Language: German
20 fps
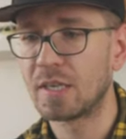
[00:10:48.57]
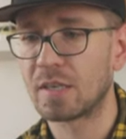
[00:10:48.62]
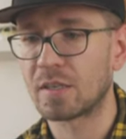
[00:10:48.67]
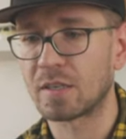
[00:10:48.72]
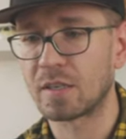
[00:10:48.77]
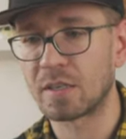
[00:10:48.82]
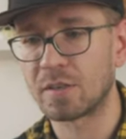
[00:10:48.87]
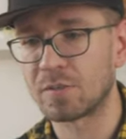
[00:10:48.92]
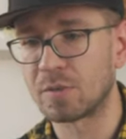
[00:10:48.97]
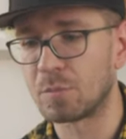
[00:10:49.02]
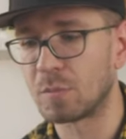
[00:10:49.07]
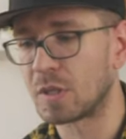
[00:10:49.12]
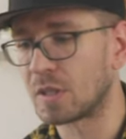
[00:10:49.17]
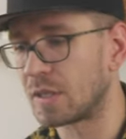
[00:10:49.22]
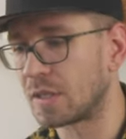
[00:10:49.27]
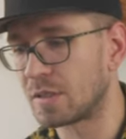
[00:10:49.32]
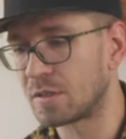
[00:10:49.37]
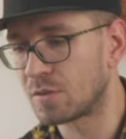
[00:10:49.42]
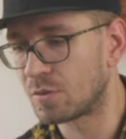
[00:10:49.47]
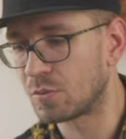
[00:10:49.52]
gerade wenn man
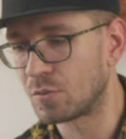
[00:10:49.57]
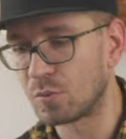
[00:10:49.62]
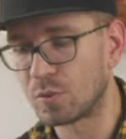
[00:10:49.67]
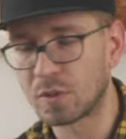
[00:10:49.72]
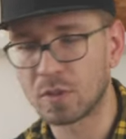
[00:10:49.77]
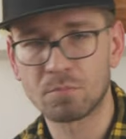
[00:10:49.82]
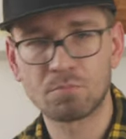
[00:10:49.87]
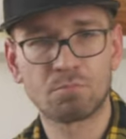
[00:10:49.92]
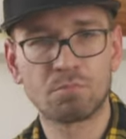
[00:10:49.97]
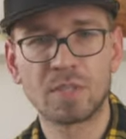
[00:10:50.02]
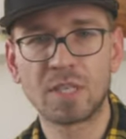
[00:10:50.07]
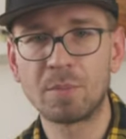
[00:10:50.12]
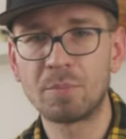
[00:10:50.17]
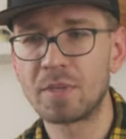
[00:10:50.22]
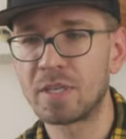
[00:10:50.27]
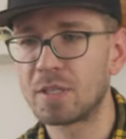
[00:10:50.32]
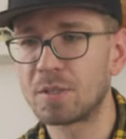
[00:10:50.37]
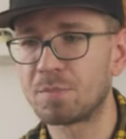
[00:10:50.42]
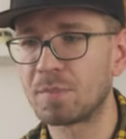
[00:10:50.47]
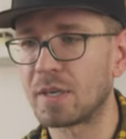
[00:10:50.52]
jetzt nur E-Mails